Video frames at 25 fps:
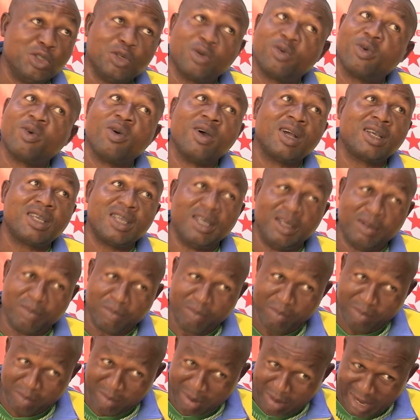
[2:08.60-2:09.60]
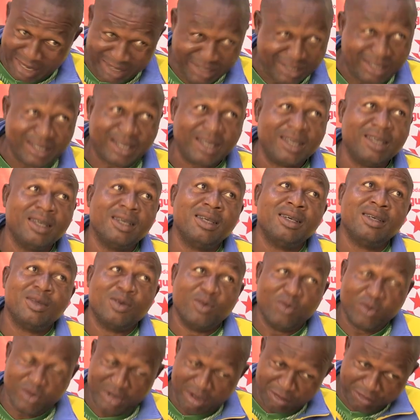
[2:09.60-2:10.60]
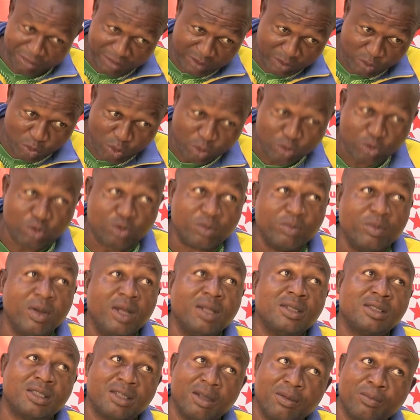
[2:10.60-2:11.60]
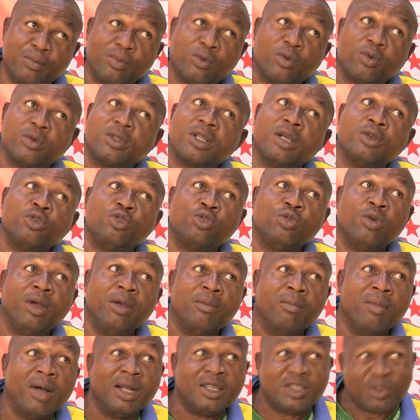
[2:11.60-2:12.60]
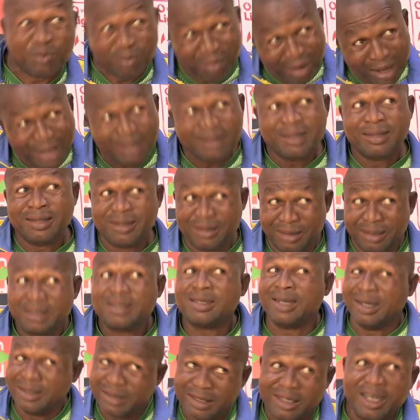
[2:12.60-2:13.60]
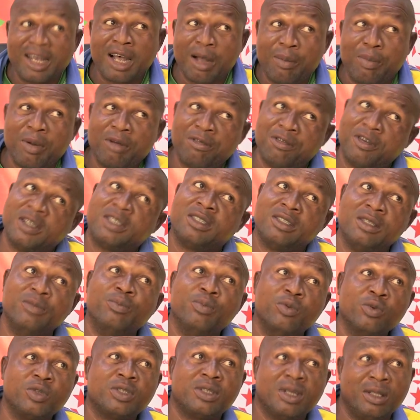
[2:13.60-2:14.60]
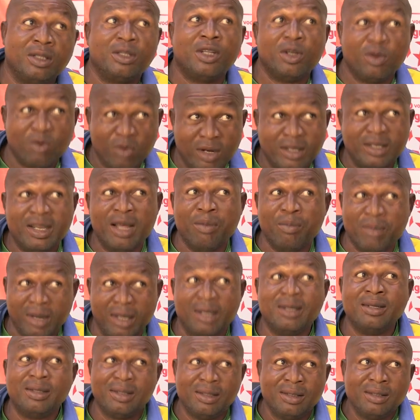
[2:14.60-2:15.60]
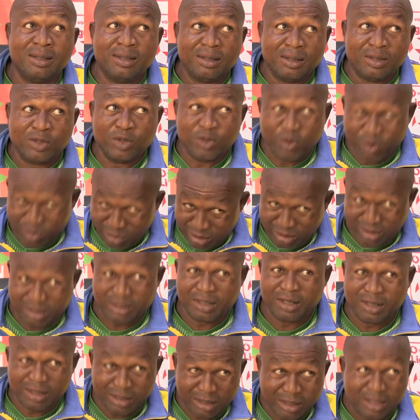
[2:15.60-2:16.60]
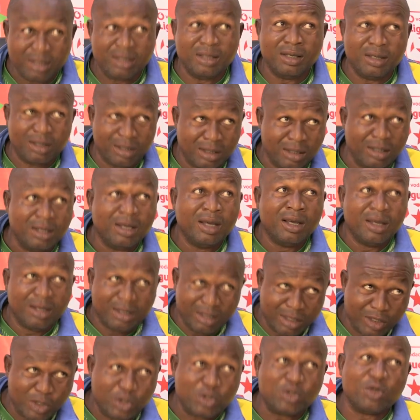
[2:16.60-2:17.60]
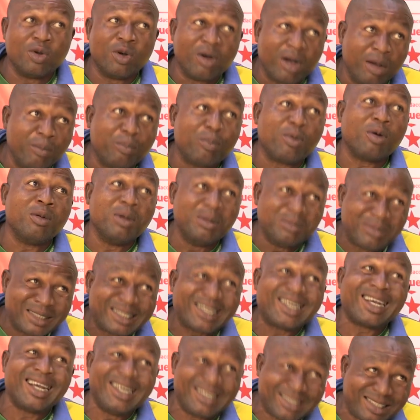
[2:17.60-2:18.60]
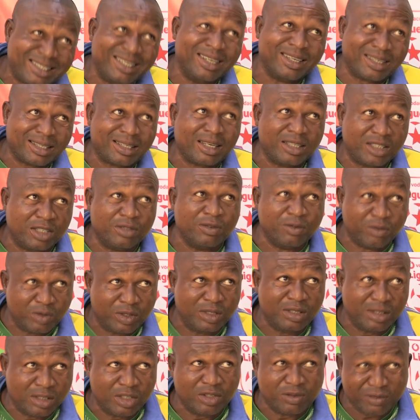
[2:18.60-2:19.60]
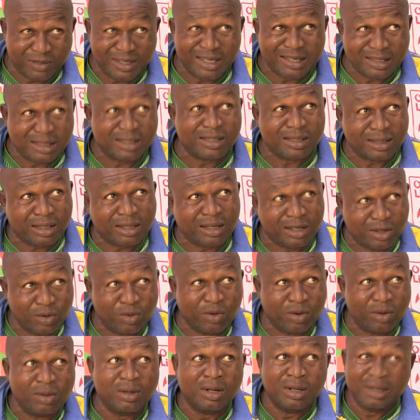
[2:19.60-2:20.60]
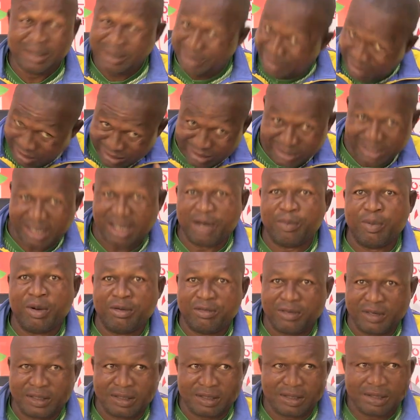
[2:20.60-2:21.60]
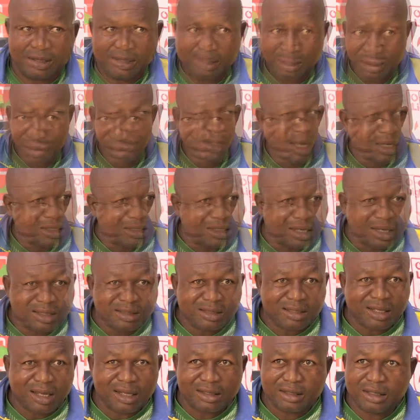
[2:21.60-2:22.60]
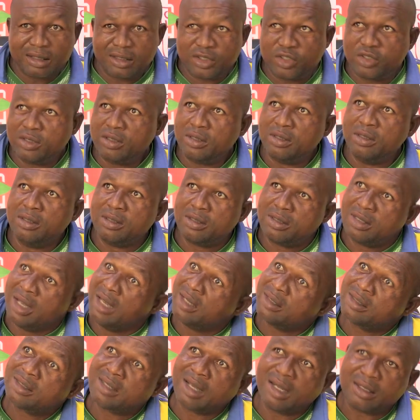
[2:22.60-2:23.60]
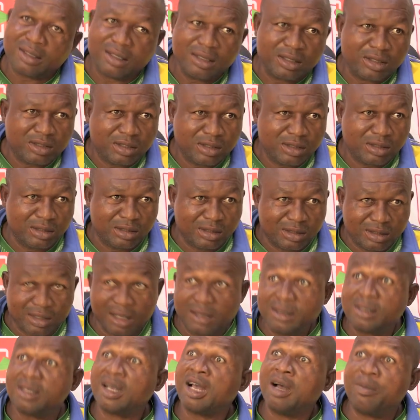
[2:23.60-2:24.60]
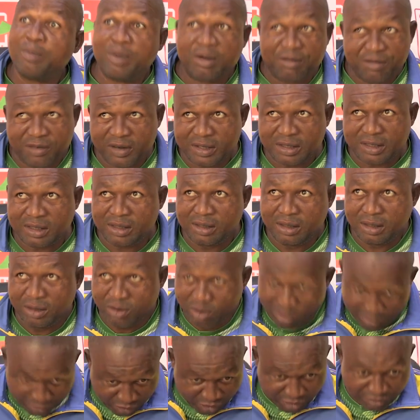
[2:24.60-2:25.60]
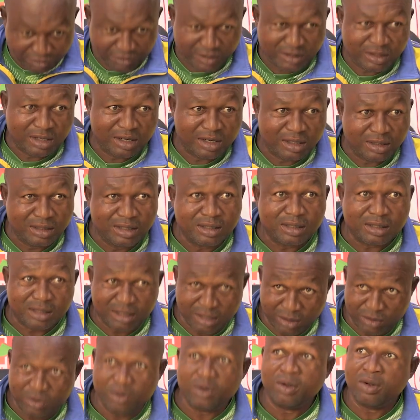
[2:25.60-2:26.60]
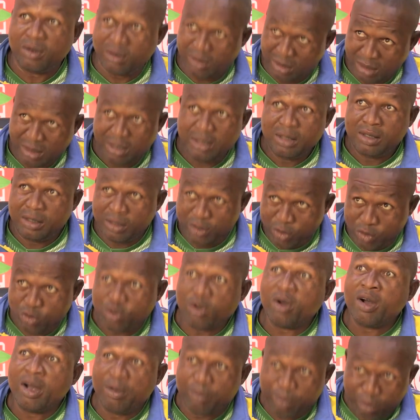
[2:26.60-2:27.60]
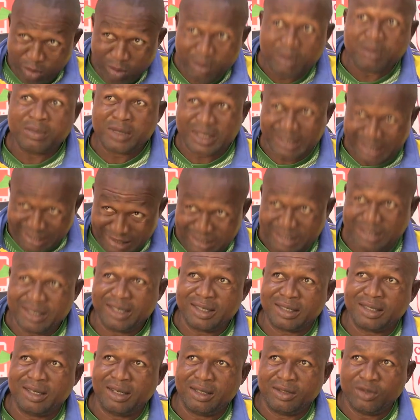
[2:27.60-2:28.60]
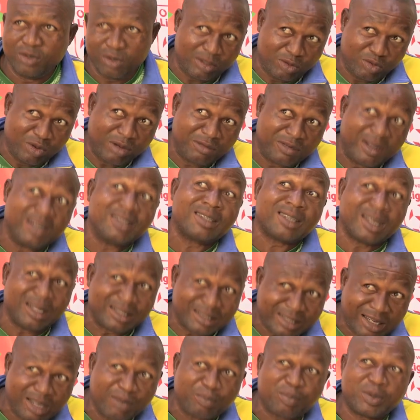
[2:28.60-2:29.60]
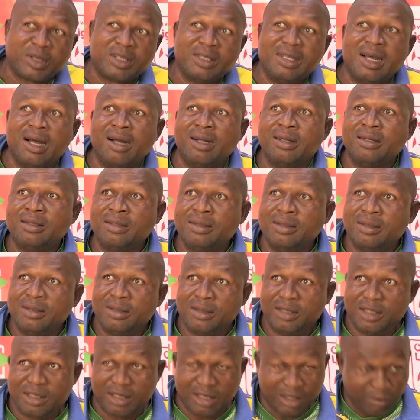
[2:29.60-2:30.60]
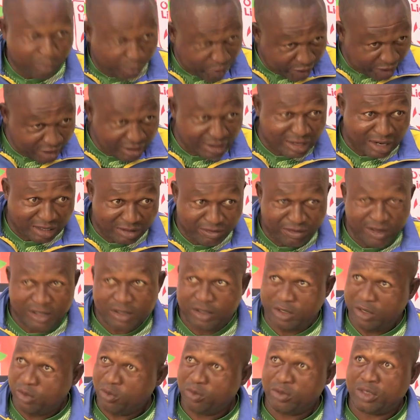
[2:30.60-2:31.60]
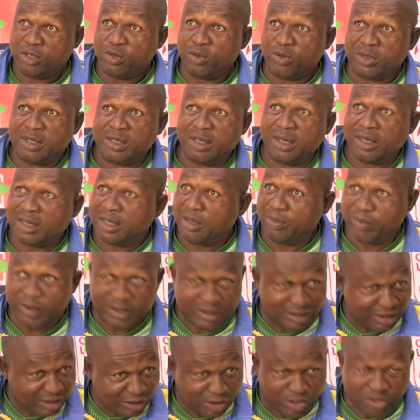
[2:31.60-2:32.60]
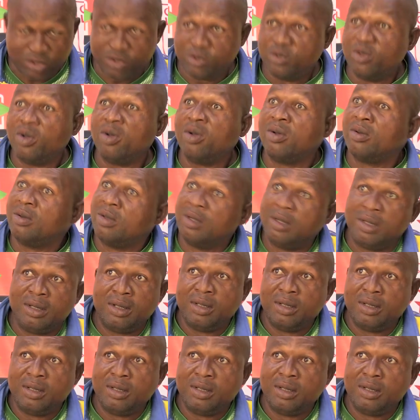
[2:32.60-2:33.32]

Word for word: je crois que malgré, on a fait deux semaines sans pour autant jouer un match, mais ça ne sera pas facile pour Saint-Éloi demain. Donc, ils, auront un problème très sérieux, je vous dis, je vous assure que non, ça ne sera pas facile. Ça, c'est une stratégie, c'est une stratégie, ça ne sera pas facile, comme je viens de le dire que non, ils auront un problème très sérieux. Ils doivent être très prudents, qu'ils prennent l'adversaire aussi au sérieux, parce que sinon,